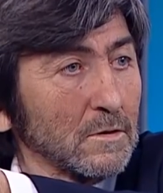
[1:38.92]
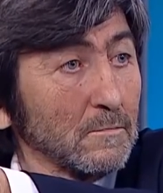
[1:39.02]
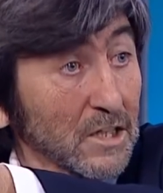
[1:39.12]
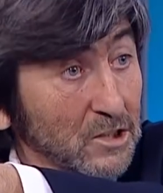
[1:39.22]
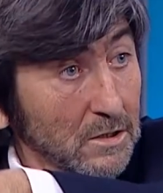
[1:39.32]

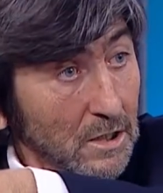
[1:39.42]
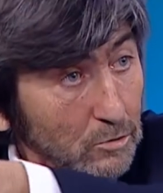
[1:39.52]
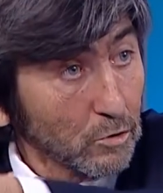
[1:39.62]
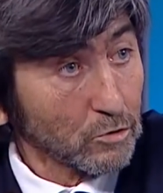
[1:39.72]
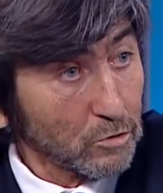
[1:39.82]
Bak
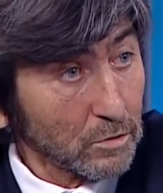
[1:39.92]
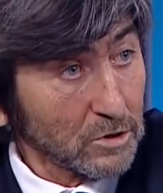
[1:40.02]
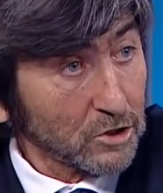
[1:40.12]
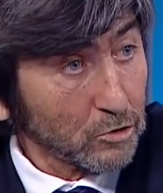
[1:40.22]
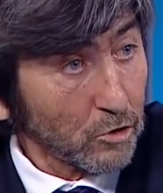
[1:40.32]
yılların dostluğun
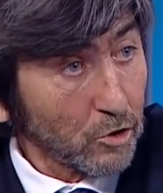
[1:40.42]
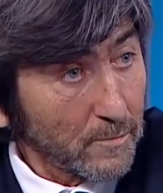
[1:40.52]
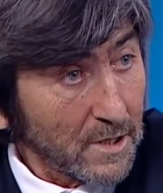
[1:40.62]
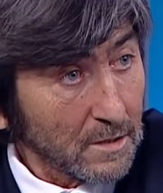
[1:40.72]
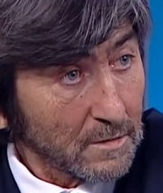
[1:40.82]
için söylüyorum
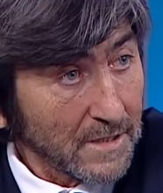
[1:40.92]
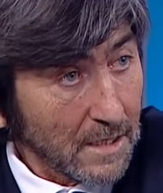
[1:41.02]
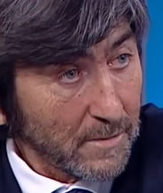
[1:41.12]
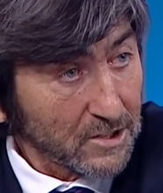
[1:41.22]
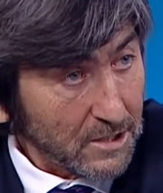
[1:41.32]
ha.
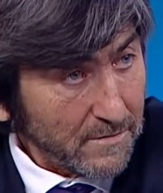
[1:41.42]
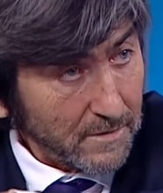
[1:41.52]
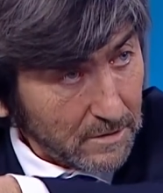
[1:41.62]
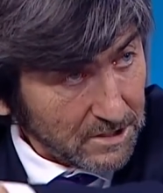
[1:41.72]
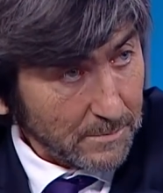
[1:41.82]
Fenerbahçeliyim
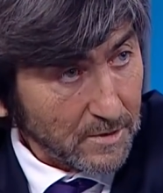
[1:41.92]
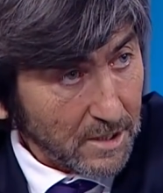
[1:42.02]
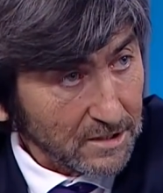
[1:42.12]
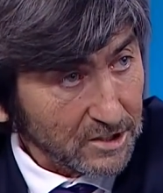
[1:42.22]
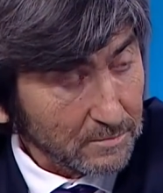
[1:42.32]
ve Semih
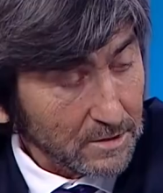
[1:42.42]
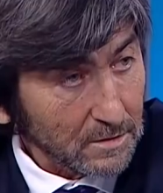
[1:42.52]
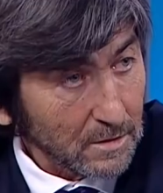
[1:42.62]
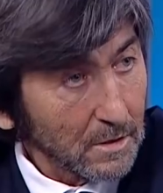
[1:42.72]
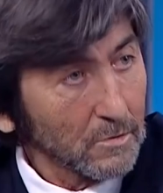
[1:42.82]
kardeşimdir.
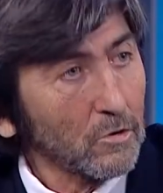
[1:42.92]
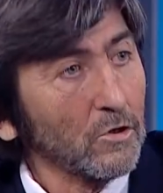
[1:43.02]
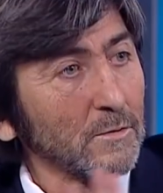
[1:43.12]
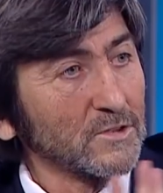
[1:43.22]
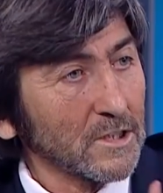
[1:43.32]
Yok
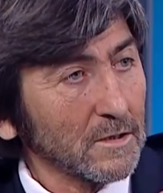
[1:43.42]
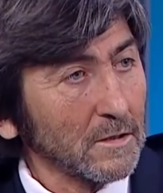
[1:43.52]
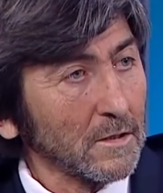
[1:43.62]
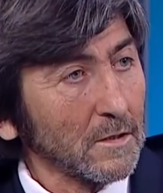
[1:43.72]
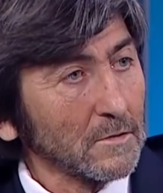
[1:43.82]
öyle bir şey.
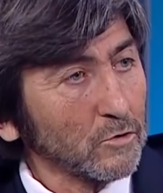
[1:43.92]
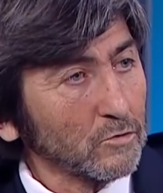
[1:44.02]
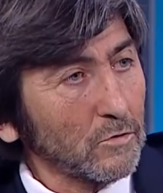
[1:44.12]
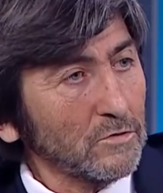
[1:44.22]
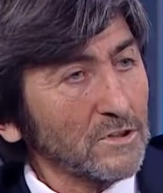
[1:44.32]

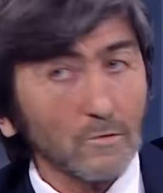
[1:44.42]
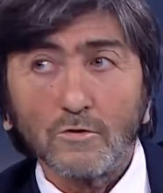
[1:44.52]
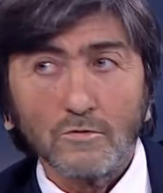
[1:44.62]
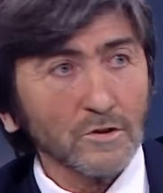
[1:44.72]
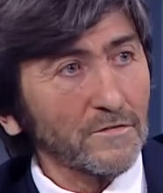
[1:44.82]
Çocuk oyuncu
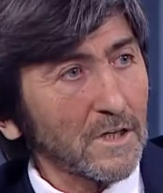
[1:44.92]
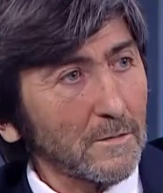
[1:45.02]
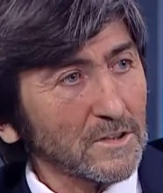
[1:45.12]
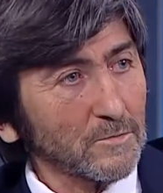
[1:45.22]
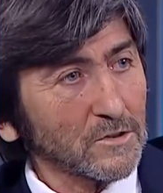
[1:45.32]
koskoca
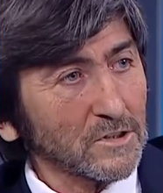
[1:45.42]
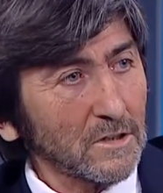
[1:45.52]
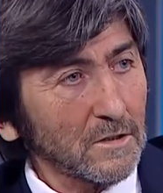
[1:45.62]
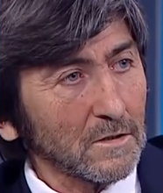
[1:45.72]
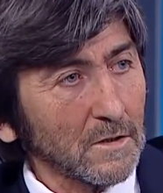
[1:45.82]
Fenerbahçe burası
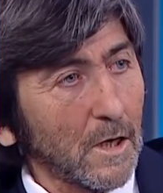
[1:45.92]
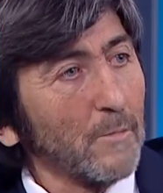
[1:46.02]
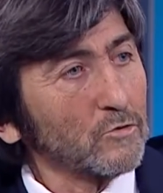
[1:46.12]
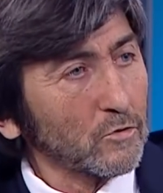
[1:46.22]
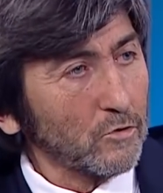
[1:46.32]
ya.
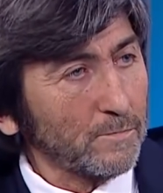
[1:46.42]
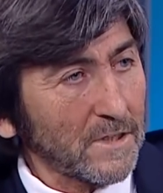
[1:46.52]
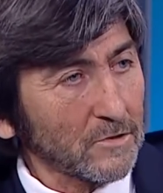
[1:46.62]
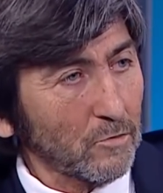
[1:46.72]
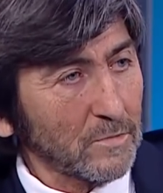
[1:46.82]
Amatör
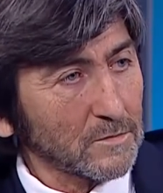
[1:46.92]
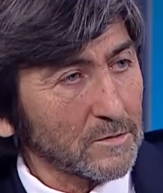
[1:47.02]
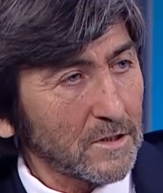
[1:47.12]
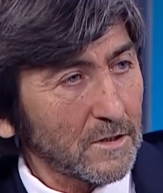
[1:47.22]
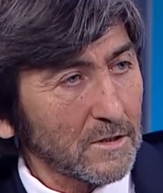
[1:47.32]
kulüplerde olmaz bu ya.